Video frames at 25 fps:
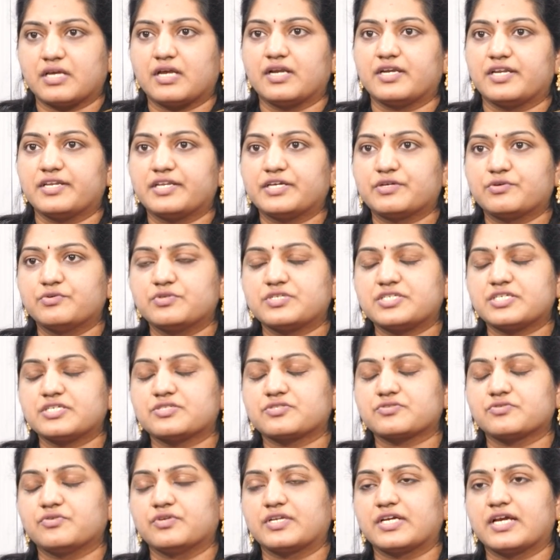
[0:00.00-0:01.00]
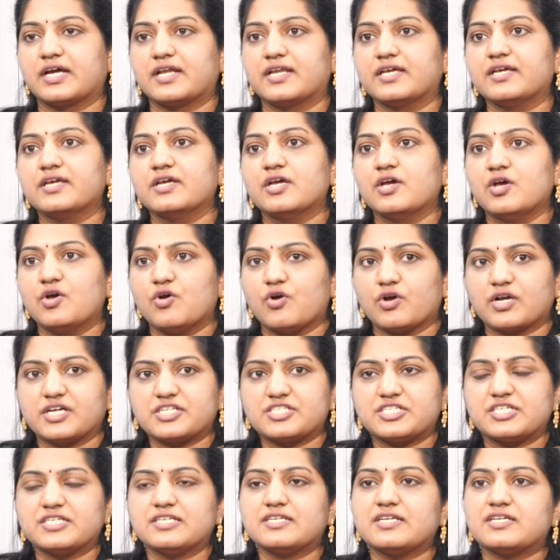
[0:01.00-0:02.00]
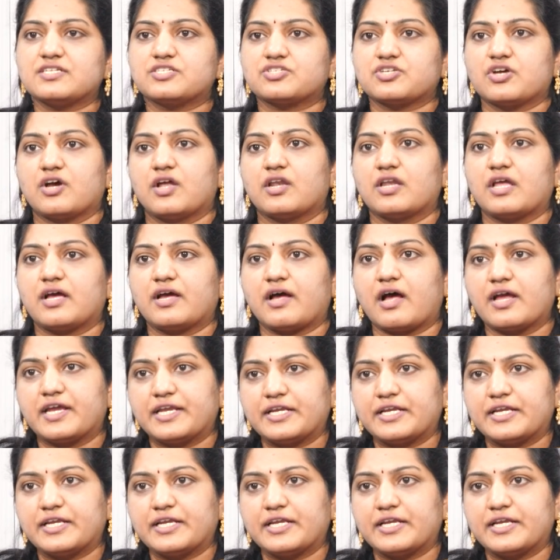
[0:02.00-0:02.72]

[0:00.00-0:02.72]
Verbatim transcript: అంటే రిక్రూట్ చేసుకొని కానీ ఒక చిన్న స్టాల్